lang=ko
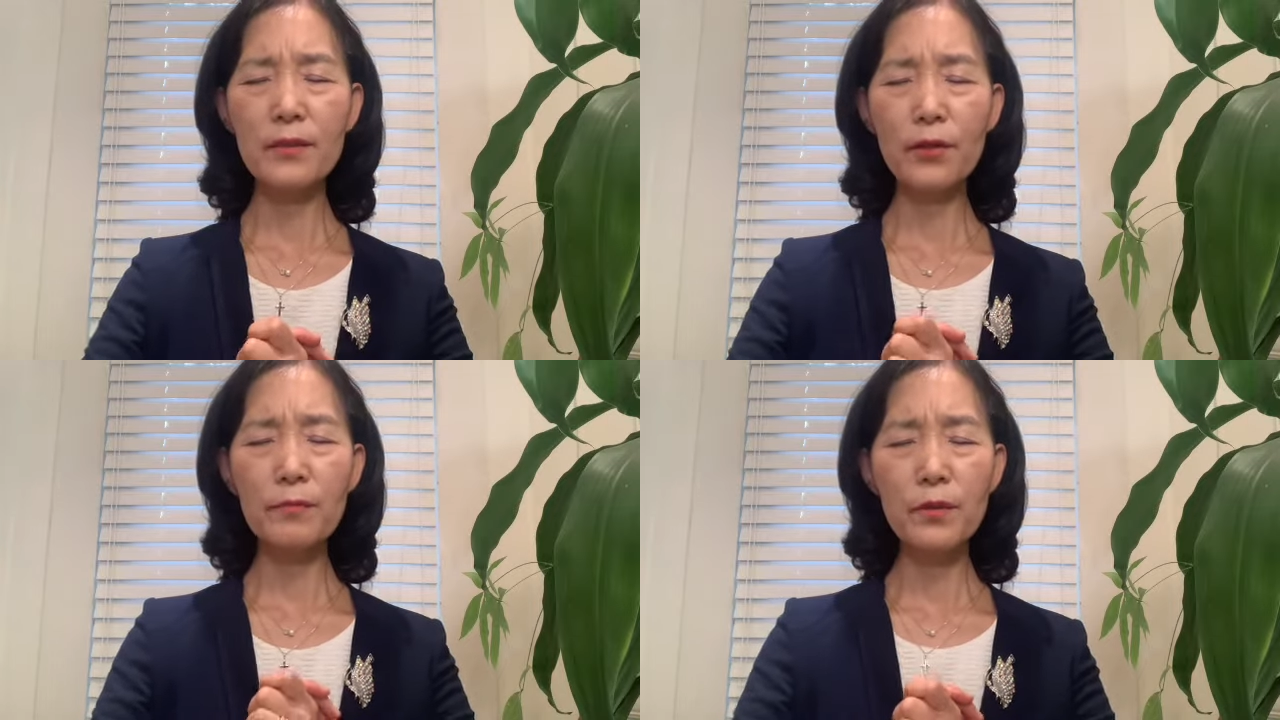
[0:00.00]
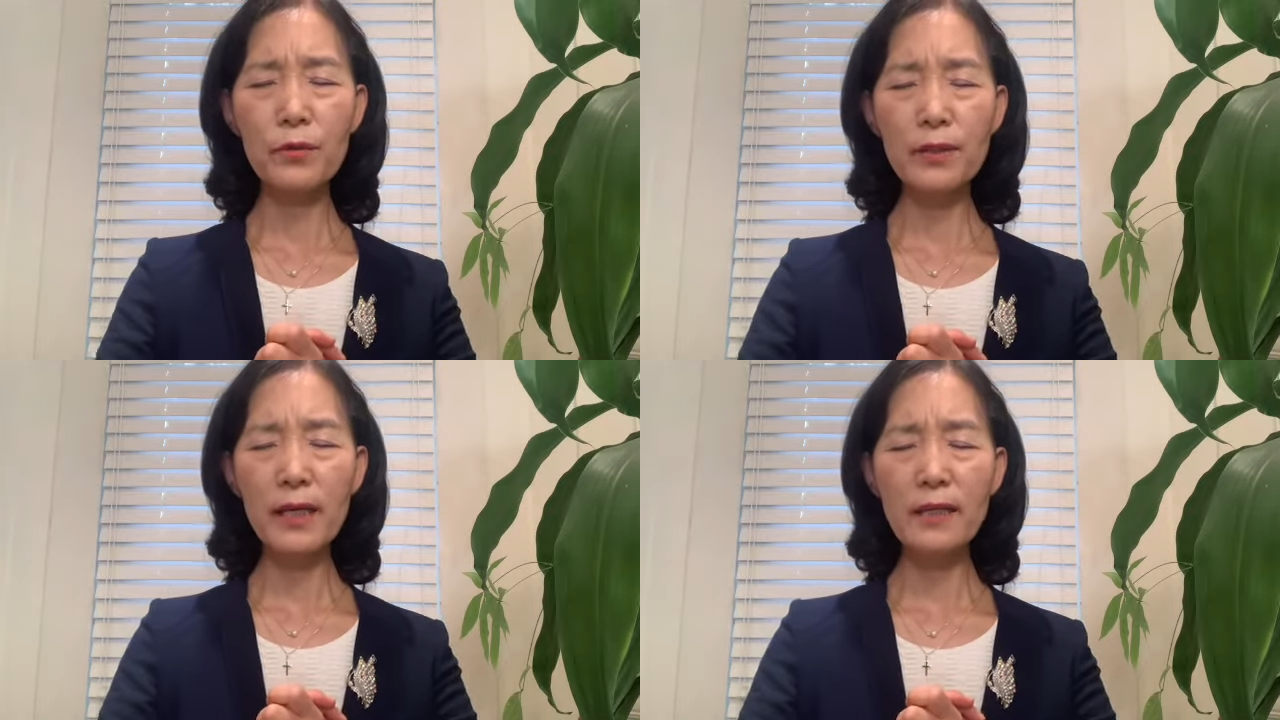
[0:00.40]
저희
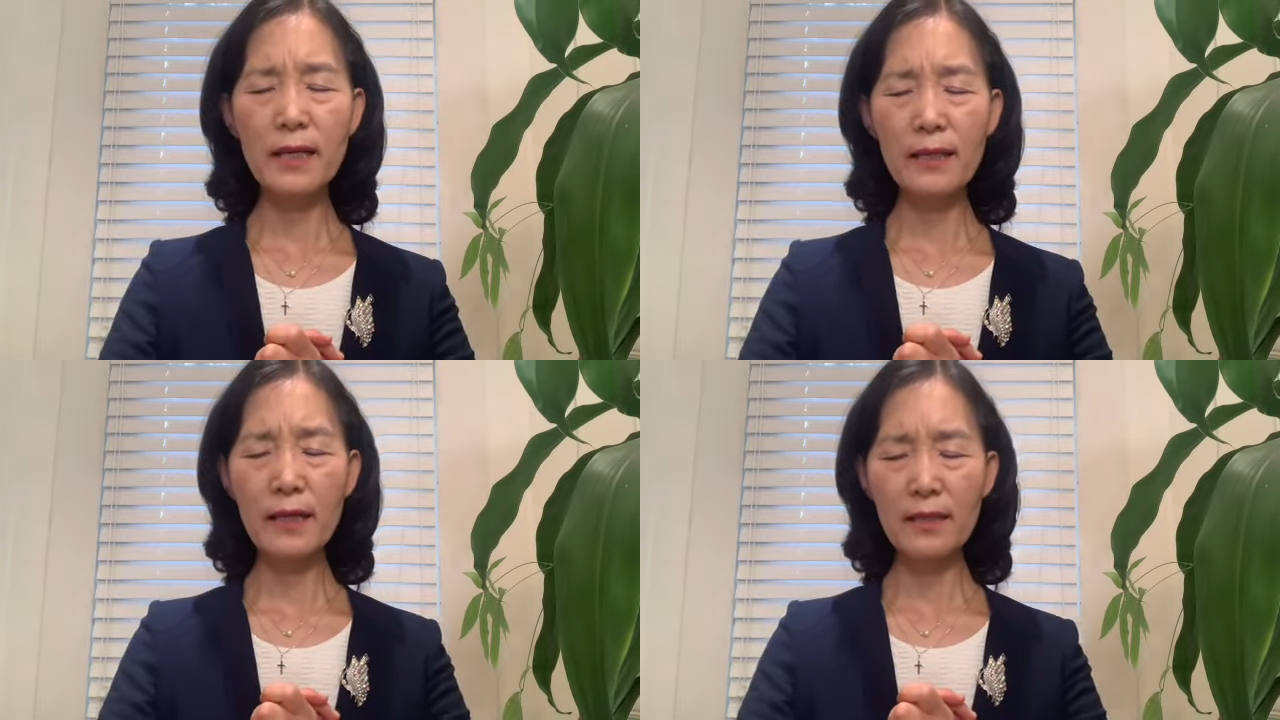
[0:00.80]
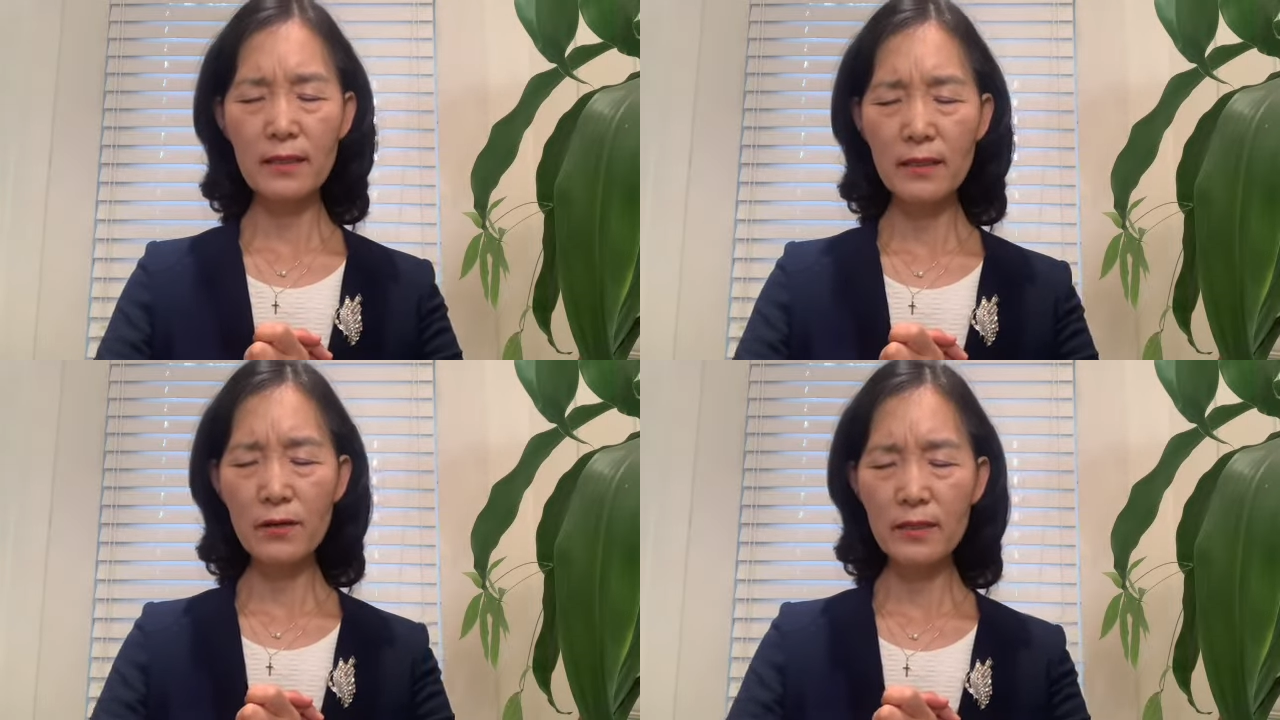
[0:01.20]
미국 캐나다에
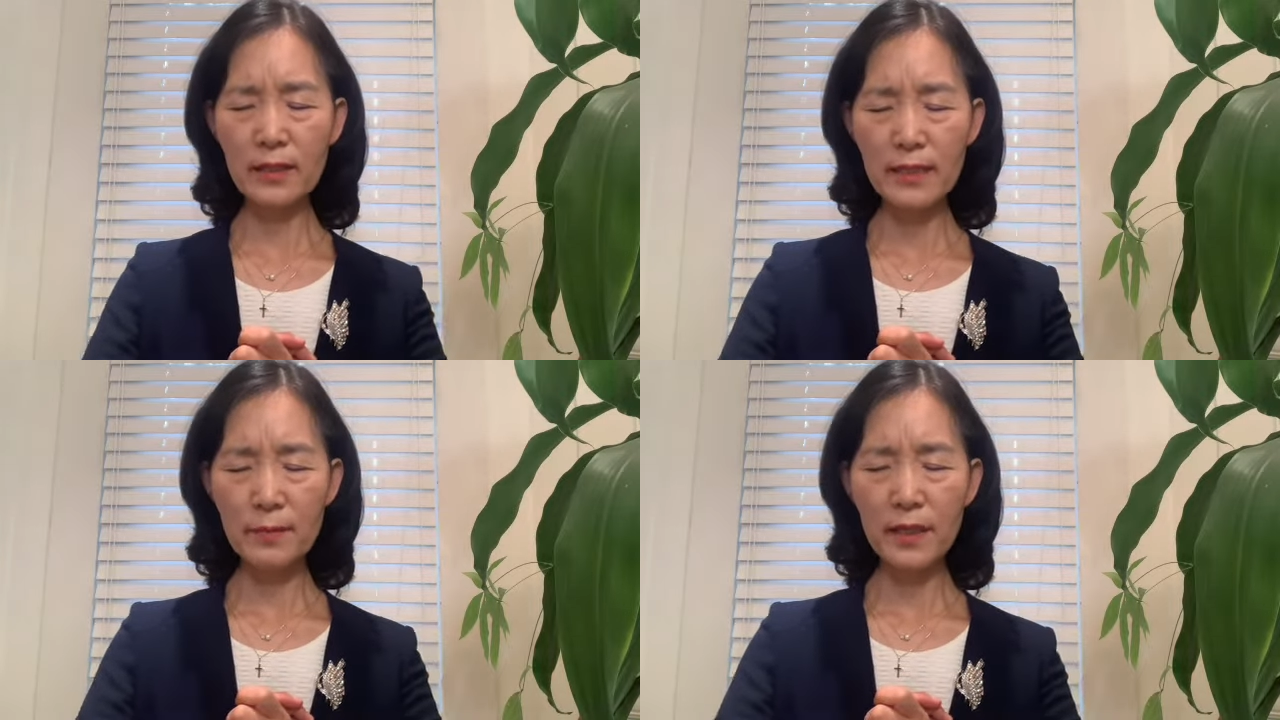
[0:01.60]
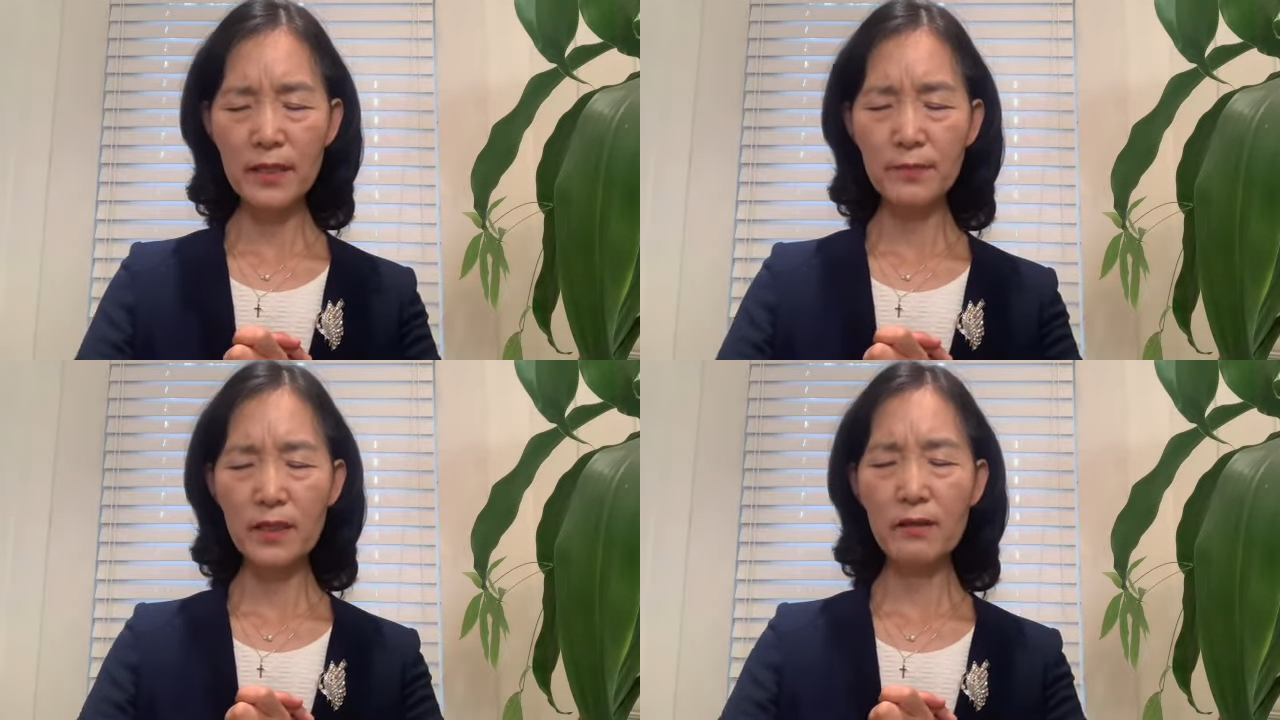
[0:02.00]
있는
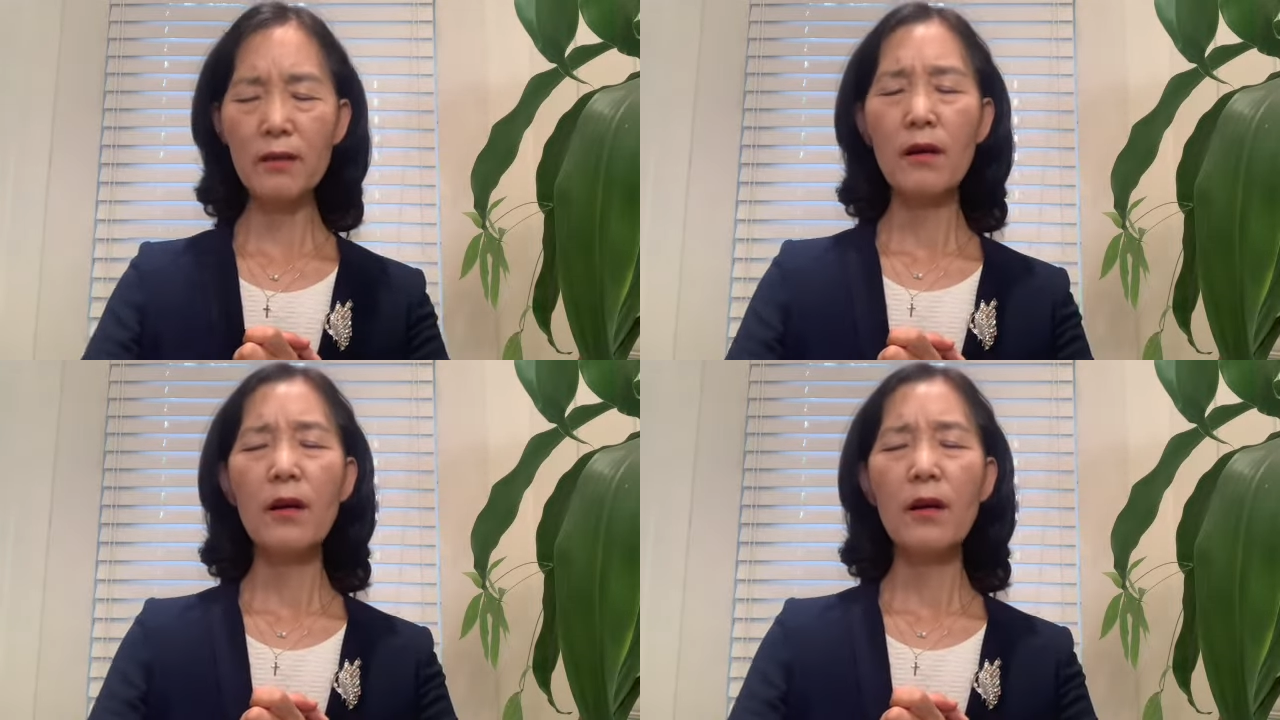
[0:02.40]
형제자매님들